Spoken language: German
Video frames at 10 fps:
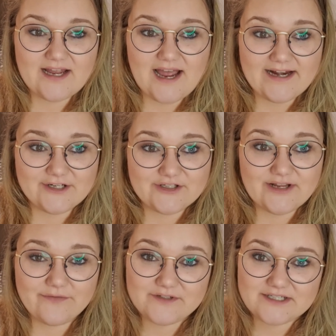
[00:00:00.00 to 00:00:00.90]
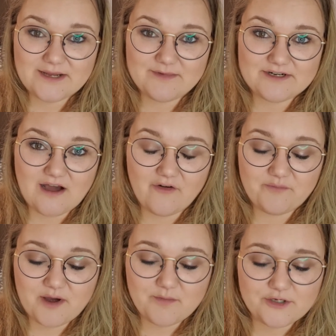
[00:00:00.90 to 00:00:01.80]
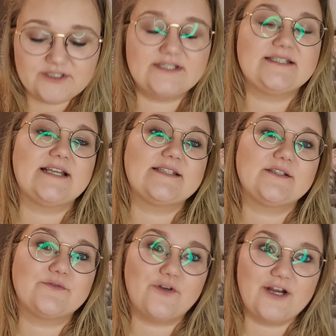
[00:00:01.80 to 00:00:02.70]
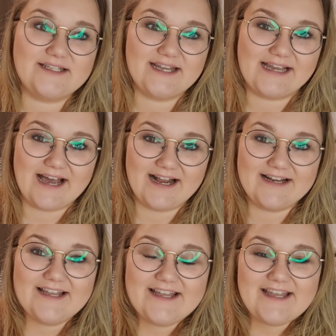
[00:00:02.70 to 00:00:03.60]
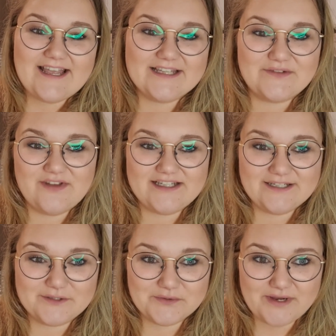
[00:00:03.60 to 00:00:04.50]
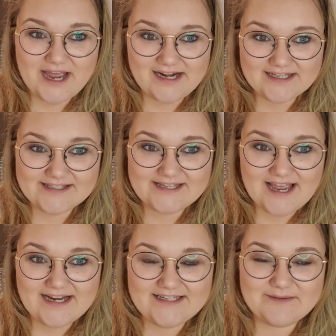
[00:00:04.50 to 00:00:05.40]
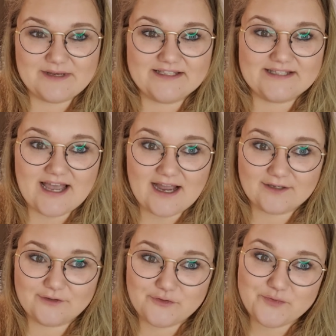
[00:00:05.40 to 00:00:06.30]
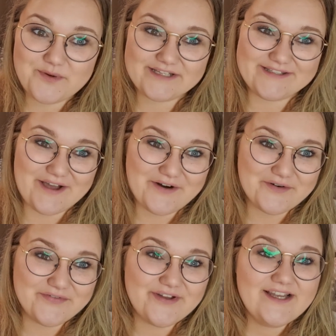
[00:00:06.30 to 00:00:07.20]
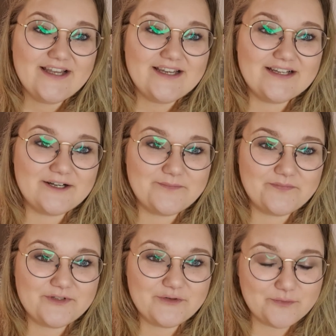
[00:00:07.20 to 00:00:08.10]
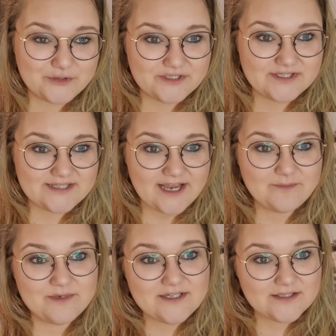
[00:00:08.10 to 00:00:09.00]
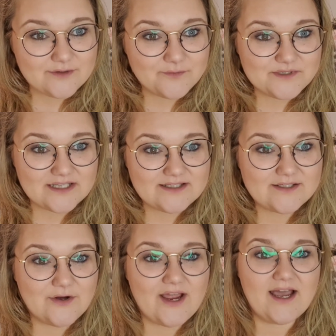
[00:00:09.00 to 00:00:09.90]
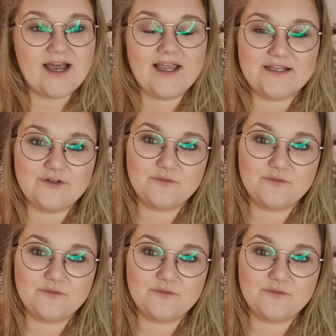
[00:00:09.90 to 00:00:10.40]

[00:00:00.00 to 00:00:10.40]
ein Geschäft damit aufbauen möchtest, das ist völlig egal. Es wird dir zu keiner Zeit jemand sagen, du pass auf, ähm, du müsstest deinen Mindestumsatz noch erreichen,